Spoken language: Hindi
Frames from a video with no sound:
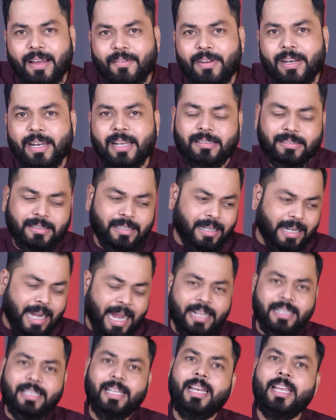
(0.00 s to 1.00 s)
नवीन असतं
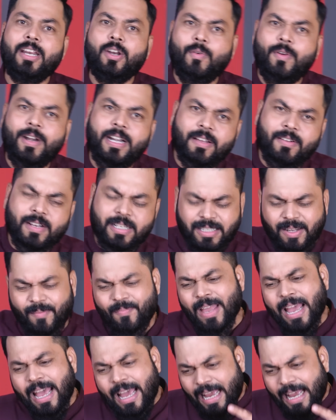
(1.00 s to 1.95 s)
काहीतरी इनोव्हेटिव्ह असतं